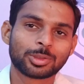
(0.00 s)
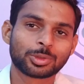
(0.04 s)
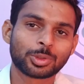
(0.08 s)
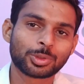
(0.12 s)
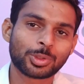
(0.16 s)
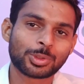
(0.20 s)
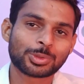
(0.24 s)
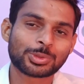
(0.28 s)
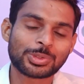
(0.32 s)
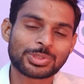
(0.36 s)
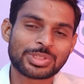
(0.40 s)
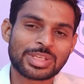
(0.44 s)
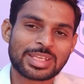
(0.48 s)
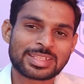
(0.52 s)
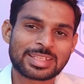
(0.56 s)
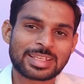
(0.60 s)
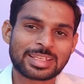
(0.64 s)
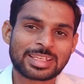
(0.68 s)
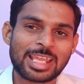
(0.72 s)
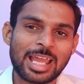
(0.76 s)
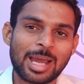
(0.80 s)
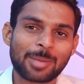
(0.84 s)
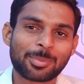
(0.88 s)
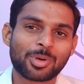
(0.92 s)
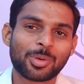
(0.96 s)
तो दोस्तों जैसा
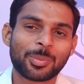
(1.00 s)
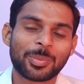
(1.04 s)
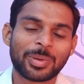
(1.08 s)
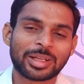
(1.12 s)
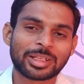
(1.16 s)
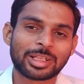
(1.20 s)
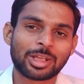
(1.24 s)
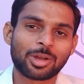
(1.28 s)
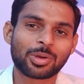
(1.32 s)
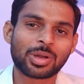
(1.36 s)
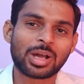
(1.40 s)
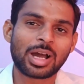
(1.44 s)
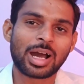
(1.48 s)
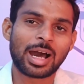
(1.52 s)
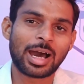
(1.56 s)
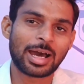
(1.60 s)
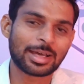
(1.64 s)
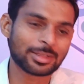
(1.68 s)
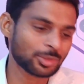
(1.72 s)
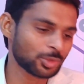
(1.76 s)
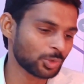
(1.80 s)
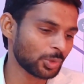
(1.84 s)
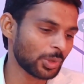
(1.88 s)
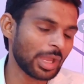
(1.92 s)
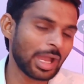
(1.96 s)
कि आपको पता होगा
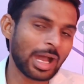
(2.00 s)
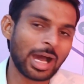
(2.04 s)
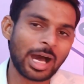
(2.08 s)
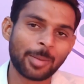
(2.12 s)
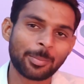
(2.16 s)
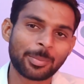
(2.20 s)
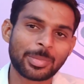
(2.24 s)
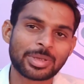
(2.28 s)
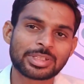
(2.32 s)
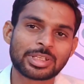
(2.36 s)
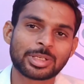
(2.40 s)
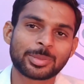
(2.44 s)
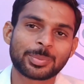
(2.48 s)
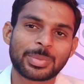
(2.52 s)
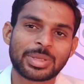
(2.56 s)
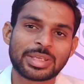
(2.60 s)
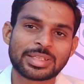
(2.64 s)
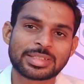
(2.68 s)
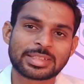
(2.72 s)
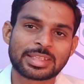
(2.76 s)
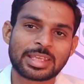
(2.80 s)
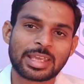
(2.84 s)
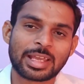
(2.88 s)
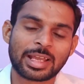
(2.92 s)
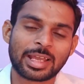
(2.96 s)
आज जो है आम बजट
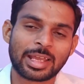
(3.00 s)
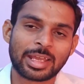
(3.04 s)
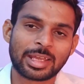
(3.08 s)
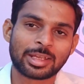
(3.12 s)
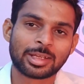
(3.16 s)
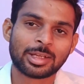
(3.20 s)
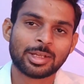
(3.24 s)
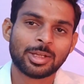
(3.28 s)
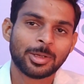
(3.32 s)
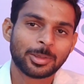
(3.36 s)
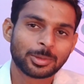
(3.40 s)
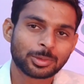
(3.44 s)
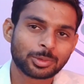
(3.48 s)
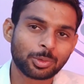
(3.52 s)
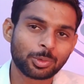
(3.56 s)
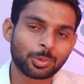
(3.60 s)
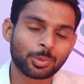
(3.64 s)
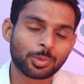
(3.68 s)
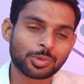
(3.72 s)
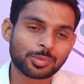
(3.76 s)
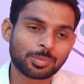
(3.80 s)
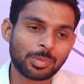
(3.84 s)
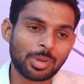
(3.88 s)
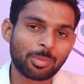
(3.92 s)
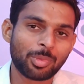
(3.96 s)
पेश किया गया है तो
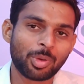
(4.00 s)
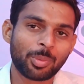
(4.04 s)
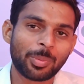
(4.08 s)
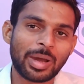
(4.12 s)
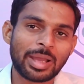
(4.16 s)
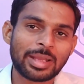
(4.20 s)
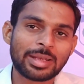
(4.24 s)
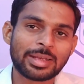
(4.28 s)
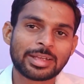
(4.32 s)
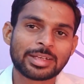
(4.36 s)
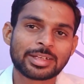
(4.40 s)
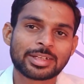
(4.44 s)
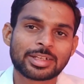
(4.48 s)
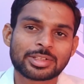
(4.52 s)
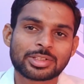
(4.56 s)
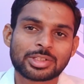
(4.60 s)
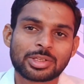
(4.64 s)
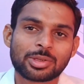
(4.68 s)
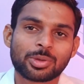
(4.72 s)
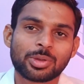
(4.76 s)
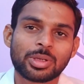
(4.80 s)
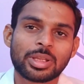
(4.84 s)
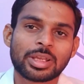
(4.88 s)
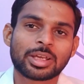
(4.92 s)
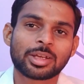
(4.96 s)
उसमें मोबाइल
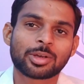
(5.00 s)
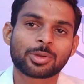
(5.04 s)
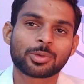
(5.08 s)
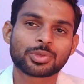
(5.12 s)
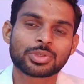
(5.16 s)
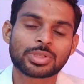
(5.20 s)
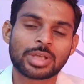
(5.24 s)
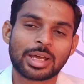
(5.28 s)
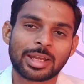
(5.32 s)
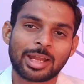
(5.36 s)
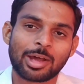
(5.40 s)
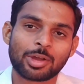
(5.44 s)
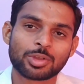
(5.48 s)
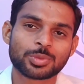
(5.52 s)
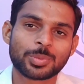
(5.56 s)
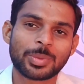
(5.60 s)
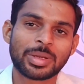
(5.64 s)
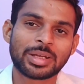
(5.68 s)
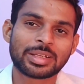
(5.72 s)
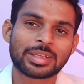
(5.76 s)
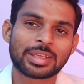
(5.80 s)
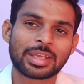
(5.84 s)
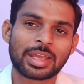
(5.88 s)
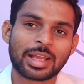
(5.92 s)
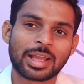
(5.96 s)
इंडस्ट्री को लेकर कुछ
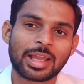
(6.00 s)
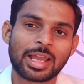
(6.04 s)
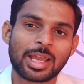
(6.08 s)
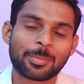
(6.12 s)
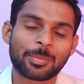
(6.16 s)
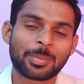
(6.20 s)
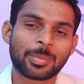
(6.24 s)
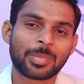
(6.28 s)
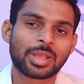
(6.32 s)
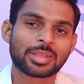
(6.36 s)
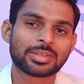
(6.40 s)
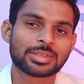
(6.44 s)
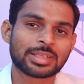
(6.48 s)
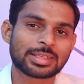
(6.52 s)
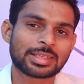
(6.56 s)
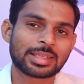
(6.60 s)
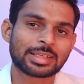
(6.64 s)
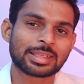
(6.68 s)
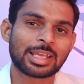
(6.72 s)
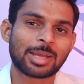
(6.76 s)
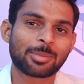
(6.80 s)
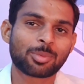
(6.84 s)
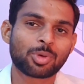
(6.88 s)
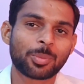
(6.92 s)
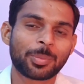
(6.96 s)
अनाउंसमेंट किया गया है
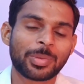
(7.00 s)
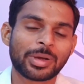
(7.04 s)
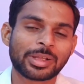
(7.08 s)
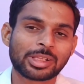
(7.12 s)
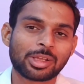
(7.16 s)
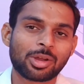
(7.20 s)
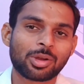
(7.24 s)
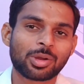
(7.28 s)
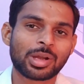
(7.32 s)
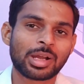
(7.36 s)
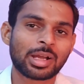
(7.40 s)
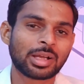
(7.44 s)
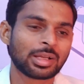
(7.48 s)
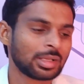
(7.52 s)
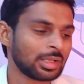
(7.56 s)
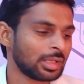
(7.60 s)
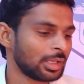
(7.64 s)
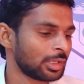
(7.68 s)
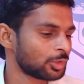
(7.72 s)
जैसा की आपको पता होगा